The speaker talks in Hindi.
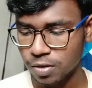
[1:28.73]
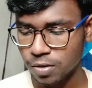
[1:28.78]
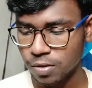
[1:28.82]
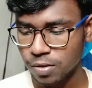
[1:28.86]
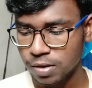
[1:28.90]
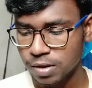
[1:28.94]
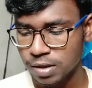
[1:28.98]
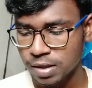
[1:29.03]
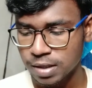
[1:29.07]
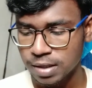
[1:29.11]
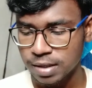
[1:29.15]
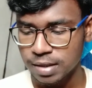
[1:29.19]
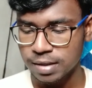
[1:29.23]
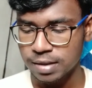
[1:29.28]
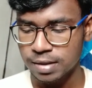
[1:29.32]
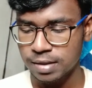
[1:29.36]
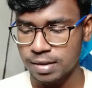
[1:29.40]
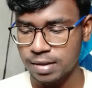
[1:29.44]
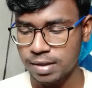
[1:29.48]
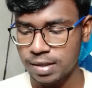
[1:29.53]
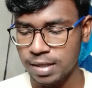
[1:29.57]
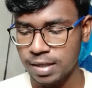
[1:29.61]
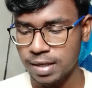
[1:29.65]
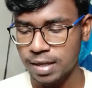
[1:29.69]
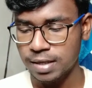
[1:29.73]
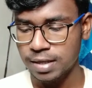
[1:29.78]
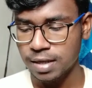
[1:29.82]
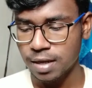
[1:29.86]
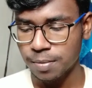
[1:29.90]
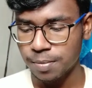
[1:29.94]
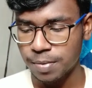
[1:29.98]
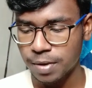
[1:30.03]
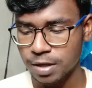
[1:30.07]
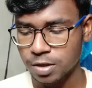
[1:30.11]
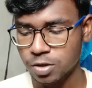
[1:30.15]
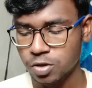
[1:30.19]
हो तीन
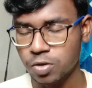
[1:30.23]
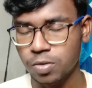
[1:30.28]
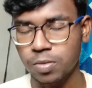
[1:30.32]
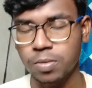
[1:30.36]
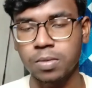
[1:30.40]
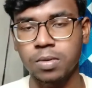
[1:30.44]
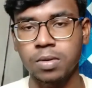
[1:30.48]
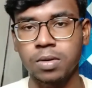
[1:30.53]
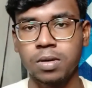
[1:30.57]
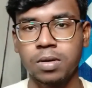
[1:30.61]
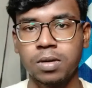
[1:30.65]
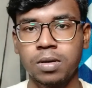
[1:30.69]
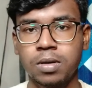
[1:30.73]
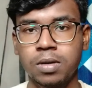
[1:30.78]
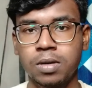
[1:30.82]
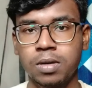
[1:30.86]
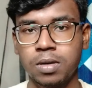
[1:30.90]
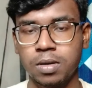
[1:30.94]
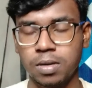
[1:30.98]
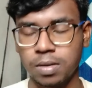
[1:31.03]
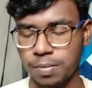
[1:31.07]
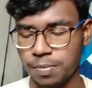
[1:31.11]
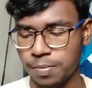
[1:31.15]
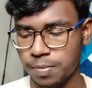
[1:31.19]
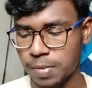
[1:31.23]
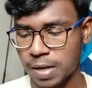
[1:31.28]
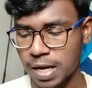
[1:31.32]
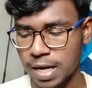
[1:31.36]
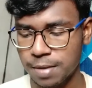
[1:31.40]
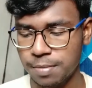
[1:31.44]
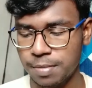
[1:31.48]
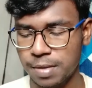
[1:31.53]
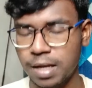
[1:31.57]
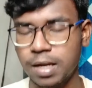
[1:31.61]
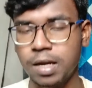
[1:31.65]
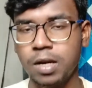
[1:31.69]
हज़ार पाँच सौ
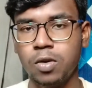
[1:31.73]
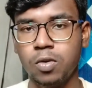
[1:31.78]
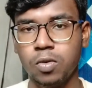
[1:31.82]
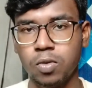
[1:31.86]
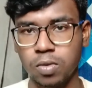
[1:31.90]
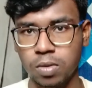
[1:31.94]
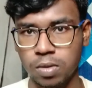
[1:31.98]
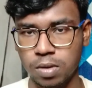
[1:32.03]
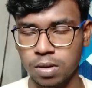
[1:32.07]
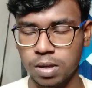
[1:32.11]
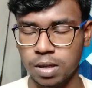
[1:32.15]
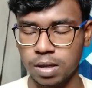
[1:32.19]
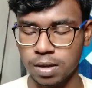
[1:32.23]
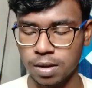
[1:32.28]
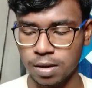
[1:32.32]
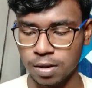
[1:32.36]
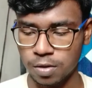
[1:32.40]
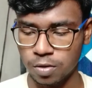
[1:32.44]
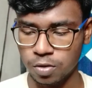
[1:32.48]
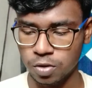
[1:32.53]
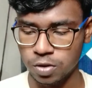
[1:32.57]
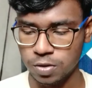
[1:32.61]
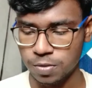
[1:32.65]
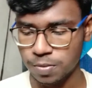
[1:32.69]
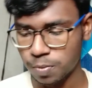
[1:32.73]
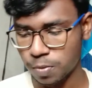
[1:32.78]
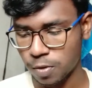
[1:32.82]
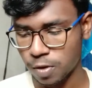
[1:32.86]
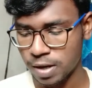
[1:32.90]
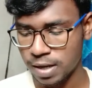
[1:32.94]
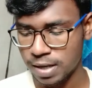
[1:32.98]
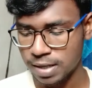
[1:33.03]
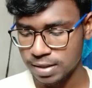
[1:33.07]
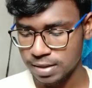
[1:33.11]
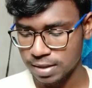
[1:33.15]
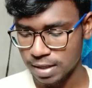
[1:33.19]
फाइव नाइन टू का कुछ
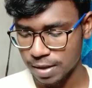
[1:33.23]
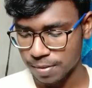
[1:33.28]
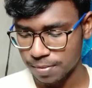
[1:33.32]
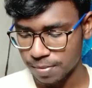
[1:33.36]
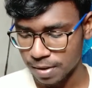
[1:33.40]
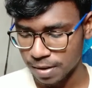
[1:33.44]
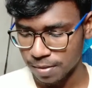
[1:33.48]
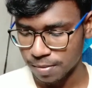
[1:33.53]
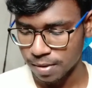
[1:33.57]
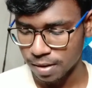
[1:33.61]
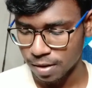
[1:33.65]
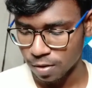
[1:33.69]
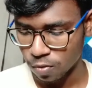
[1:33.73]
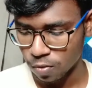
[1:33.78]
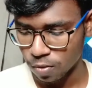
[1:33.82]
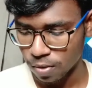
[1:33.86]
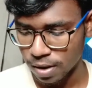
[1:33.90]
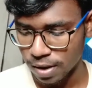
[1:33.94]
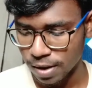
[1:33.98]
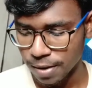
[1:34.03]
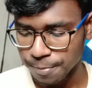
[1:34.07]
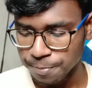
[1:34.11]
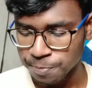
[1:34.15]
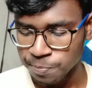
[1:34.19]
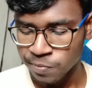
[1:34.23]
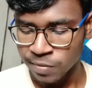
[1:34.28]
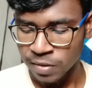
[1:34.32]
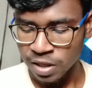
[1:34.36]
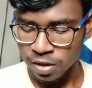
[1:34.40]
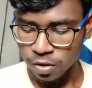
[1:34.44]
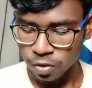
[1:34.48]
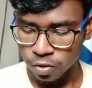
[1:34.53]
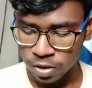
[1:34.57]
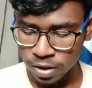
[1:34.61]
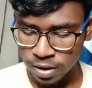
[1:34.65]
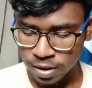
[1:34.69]
पॉइंट्स यहाँ पे हमारा हुआ है
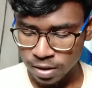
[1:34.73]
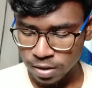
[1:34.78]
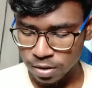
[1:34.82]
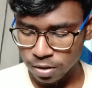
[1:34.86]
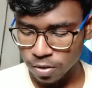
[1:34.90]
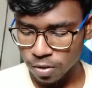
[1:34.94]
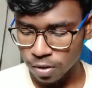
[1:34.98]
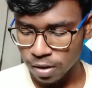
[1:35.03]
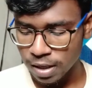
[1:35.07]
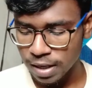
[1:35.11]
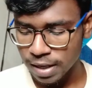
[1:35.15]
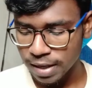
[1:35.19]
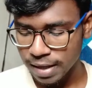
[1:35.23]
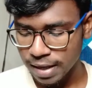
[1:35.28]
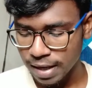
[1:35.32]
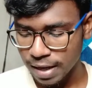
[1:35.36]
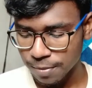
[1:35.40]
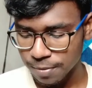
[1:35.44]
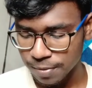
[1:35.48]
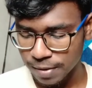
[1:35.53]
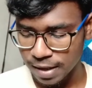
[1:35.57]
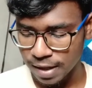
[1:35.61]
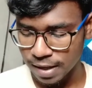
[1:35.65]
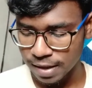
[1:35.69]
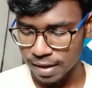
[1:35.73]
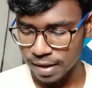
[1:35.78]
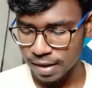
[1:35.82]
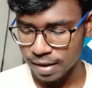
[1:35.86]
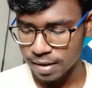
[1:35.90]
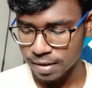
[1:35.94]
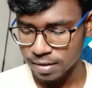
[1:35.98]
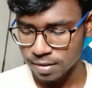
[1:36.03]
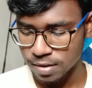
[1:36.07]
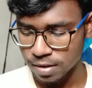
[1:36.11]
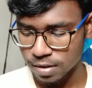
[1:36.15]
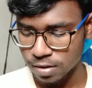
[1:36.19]
तो इनको लेके आप क्या क्या
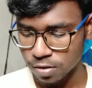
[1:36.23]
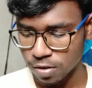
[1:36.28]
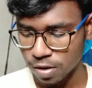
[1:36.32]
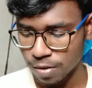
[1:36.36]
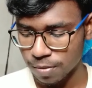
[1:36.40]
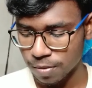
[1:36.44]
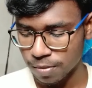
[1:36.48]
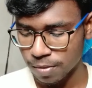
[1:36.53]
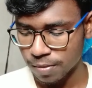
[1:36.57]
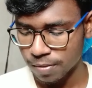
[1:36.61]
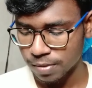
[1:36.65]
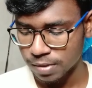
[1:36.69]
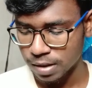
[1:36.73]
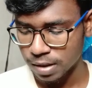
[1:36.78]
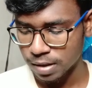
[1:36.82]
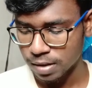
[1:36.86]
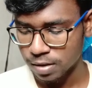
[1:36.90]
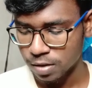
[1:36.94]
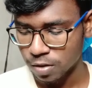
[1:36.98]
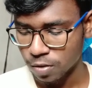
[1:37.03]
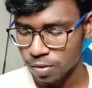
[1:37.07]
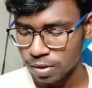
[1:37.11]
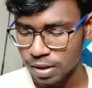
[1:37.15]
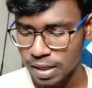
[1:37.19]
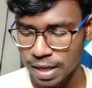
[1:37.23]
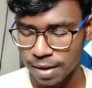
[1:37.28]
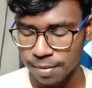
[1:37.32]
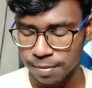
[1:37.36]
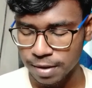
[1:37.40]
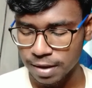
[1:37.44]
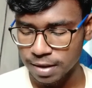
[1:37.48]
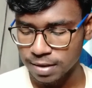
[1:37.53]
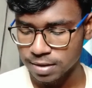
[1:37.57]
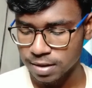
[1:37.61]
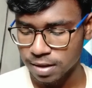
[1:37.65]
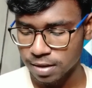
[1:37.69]
कर सकते हो यहाँ पे मैं बता देता हूँ गेम
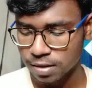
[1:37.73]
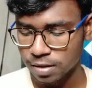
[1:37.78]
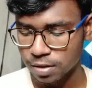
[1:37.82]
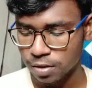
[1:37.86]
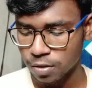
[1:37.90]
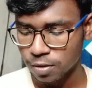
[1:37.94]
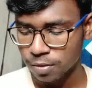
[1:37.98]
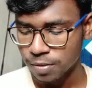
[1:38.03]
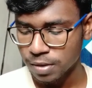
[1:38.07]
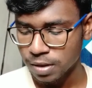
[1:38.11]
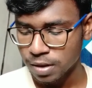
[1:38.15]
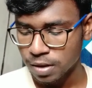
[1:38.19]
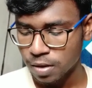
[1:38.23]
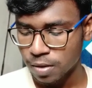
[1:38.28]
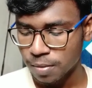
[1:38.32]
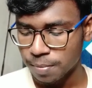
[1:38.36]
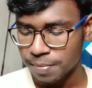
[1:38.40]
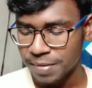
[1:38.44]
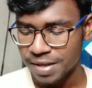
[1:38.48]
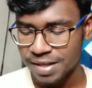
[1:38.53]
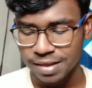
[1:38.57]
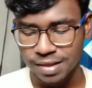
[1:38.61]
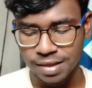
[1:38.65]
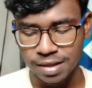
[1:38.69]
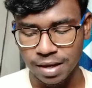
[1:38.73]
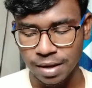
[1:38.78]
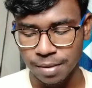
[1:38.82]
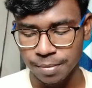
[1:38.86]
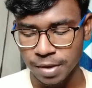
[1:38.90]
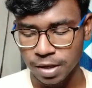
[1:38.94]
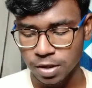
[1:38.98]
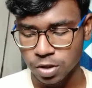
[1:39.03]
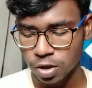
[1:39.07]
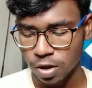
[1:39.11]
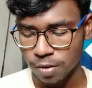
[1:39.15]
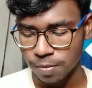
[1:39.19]
खेल सकते हो मिंत्रा
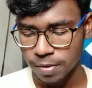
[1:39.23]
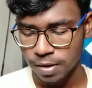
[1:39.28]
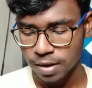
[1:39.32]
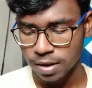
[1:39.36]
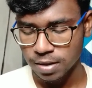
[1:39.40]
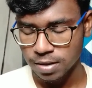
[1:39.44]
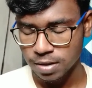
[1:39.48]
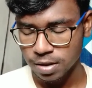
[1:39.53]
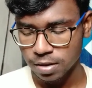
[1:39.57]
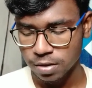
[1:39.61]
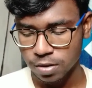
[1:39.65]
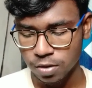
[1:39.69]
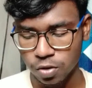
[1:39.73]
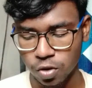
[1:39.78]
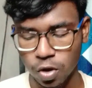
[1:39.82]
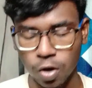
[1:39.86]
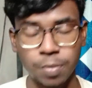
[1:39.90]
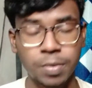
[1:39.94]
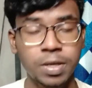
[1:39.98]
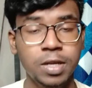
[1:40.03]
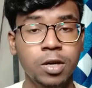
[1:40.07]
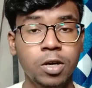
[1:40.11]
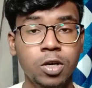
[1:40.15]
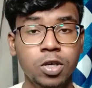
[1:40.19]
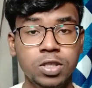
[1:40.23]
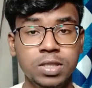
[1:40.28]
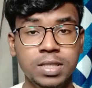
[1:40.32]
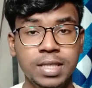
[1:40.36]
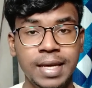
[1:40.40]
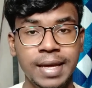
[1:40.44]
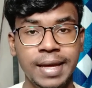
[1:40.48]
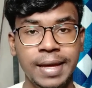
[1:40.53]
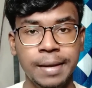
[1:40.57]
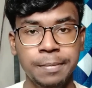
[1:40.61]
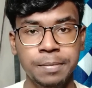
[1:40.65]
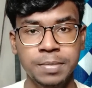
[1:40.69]
में शॉपिंग कर सकते हो डोमिनोज
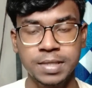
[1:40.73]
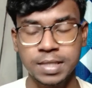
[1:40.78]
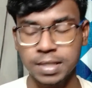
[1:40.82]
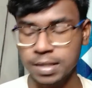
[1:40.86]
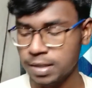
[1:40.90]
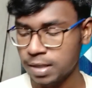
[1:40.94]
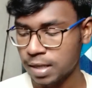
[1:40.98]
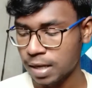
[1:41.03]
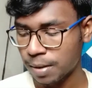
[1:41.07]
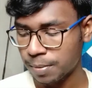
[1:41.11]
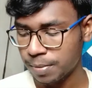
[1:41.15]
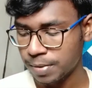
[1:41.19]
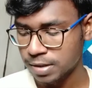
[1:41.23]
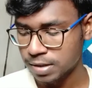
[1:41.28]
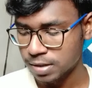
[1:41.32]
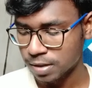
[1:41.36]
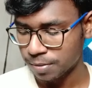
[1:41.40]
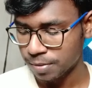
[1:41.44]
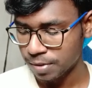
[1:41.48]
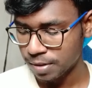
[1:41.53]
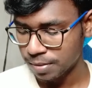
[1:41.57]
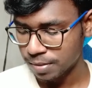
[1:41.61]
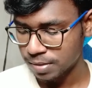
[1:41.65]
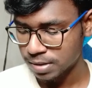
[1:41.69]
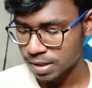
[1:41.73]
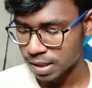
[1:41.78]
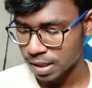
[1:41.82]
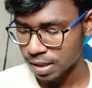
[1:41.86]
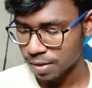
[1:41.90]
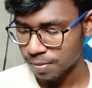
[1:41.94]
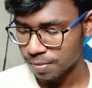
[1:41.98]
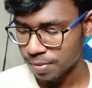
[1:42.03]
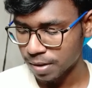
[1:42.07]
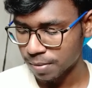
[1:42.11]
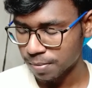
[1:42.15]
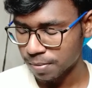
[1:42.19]
के एफ सी यहाँ पर सभी जगह
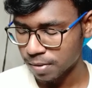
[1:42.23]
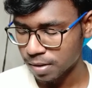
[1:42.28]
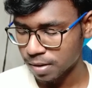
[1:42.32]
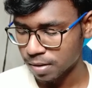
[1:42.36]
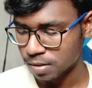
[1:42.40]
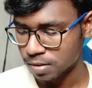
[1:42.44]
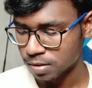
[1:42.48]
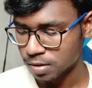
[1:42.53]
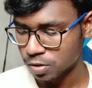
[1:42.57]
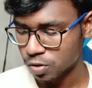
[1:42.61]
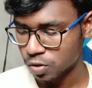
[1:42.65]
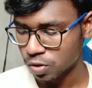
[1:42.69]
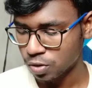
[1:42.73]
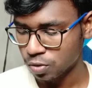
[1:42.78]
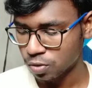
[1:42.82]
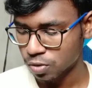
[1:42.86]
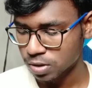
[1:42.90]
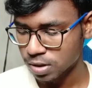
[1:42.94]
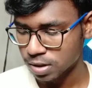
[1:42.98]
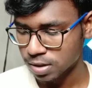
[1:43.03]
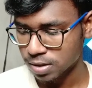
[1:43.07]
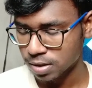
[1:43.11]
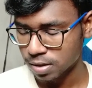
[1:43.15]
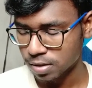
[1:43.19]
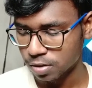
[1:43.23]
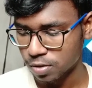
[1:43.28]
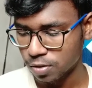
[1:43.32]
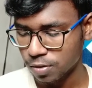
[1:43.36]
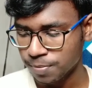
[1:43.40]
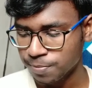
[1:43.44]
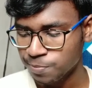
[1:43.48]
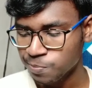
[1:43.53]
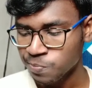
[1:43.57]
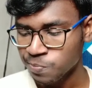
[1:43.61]
पे आप इसको यूज़ कर सकते हो